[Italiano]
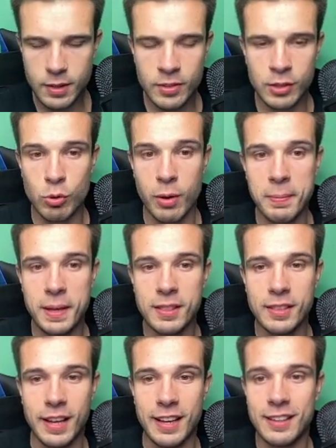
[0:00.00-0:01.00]

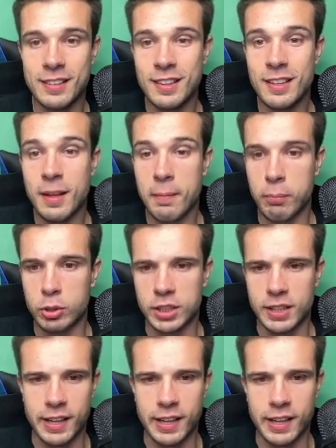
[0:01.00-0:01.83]
Naturalmente potete